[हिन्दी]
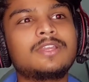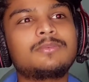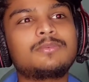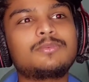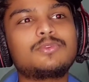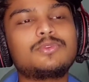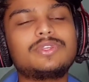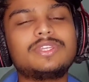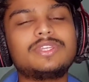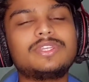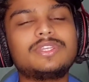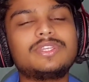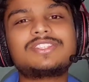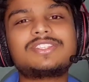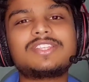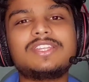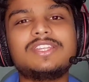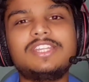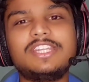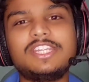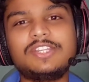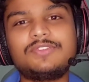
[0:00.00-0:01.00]
हमको
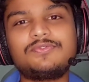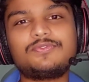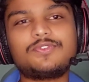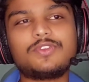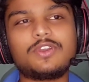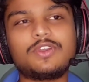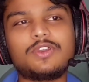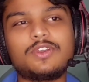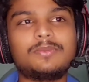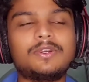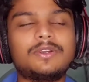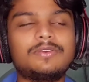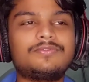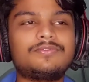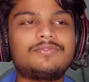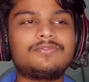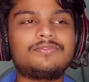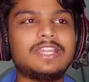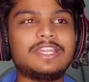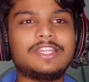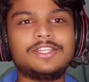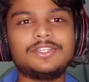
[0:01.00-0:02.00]
इंसरनेट फॉर्म
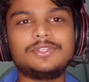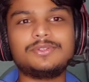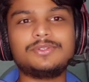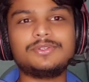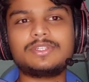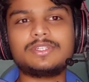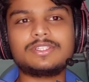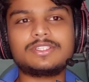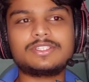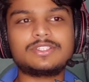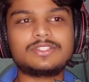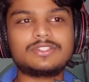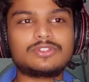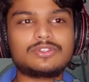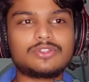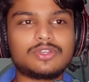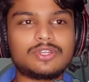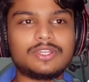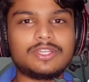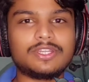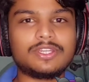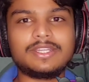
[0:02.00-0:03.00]
ऑफ लैंड्यूरस
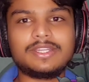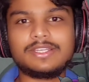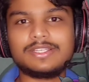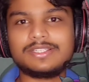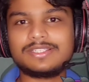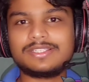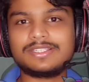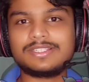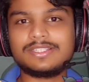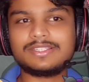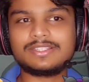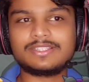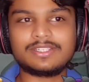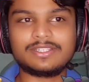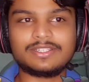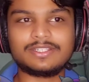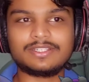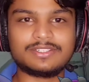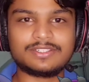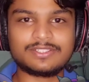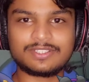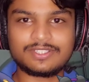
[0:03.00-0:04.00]
टॉर्नेडस एंड
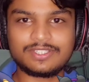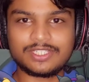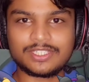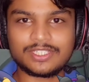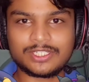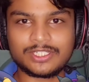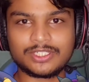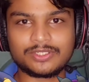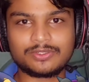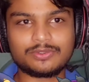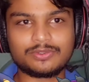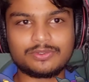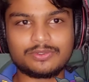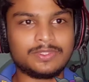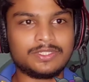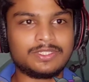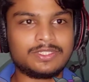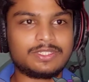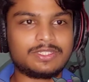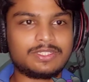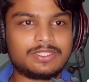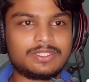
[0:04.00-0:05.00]
थंडरस देखने को
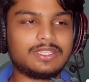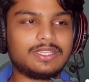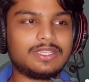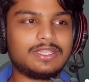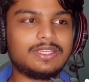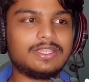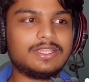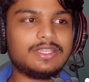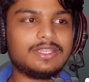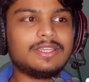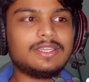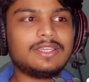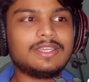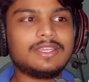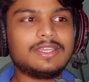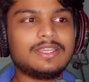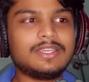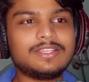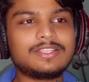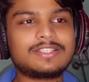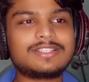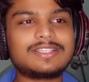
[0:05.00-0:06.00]
मिल सकता है
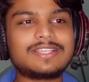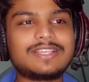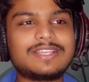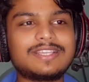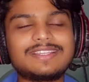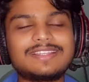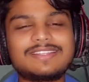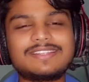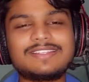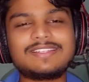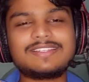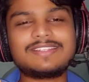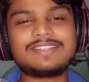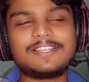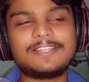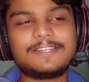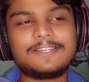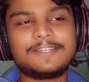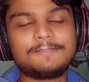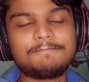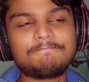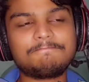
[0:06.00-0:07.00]
इसका एक
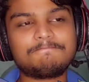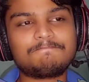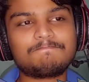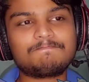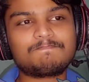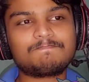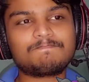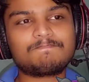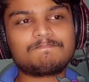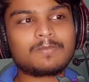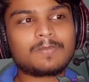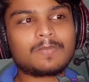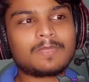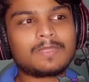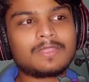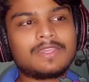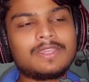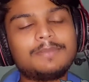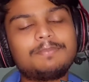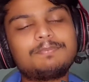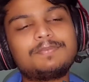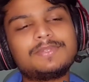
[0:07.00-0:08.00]
रीज़न है
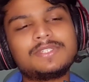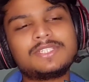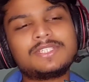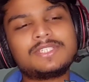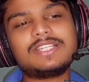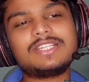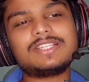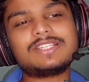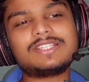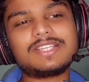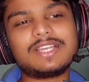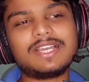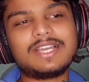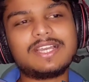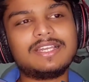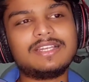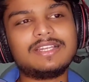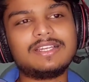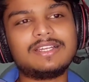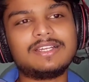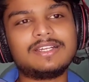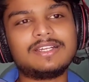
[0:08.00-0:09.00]
देखिए पिछले
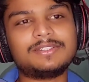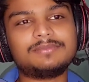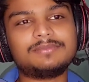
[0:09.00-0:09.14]
साल